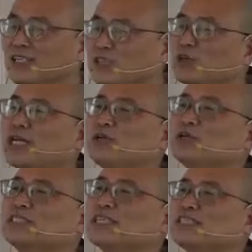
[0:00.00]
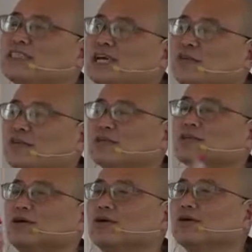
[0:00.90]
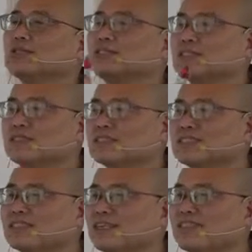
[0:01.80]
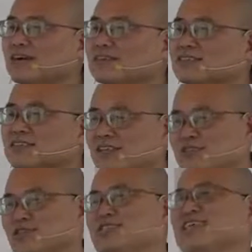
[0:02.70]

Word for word: 虽入圣教，犹行邪道。愚